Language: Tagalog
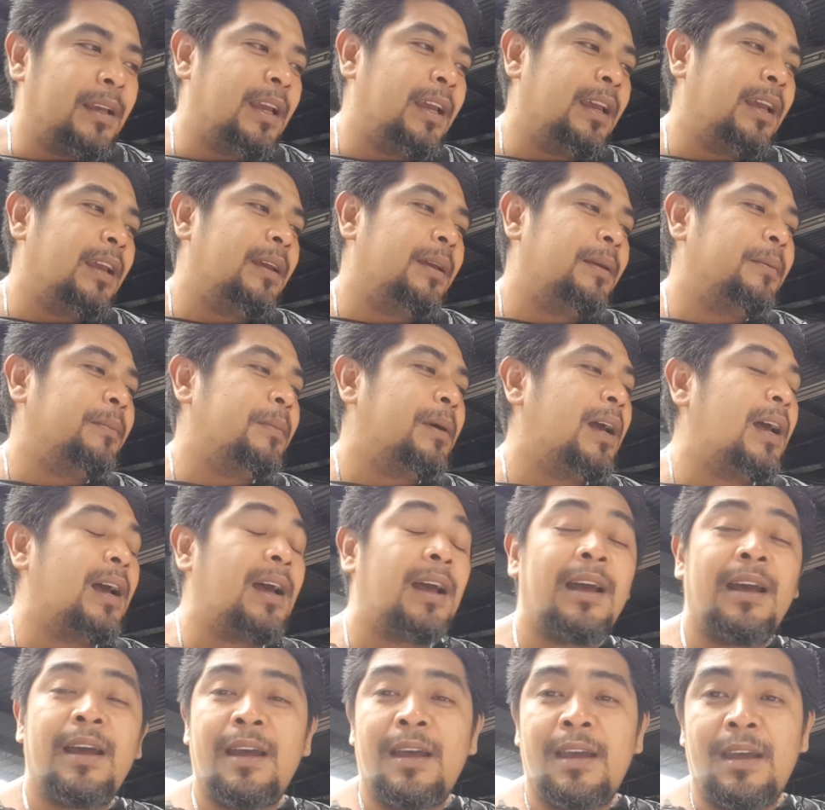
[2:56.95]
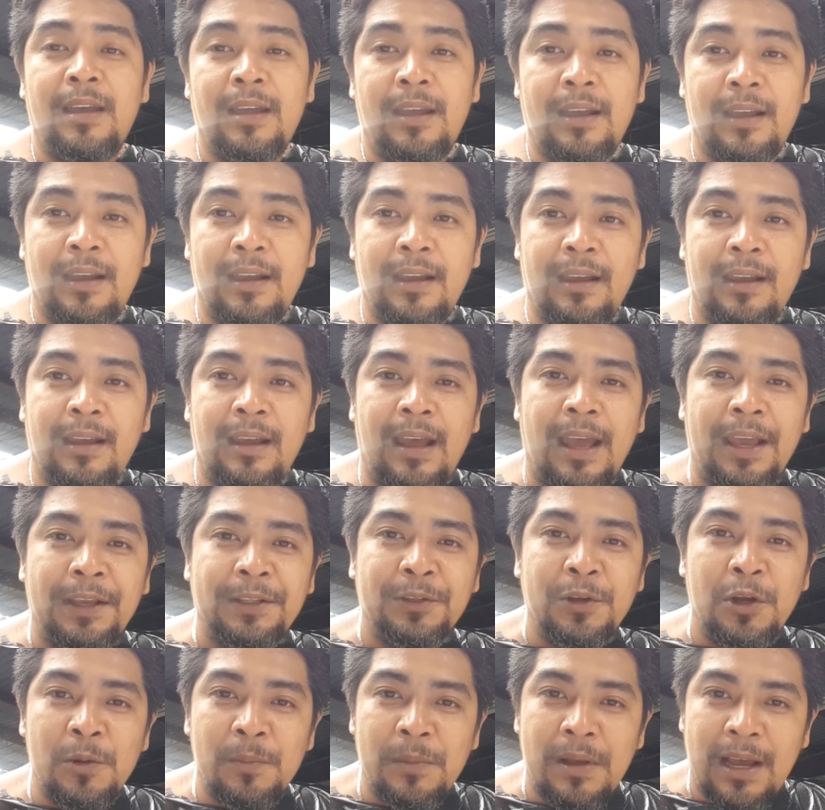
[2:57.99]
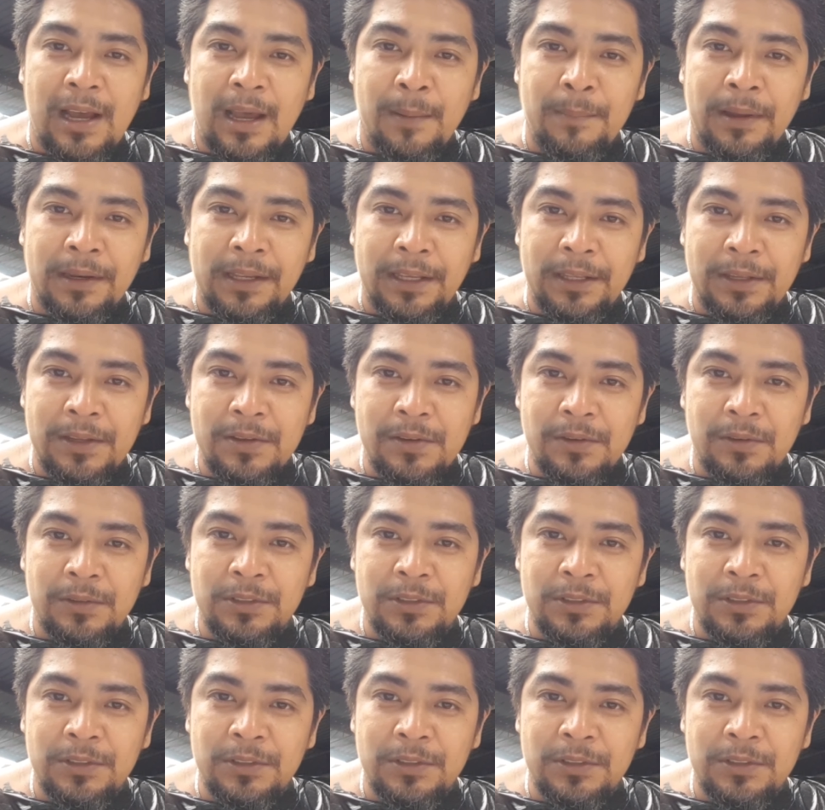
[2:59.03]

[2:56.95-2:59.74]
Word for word: Eh, mga idol, mga kamarino,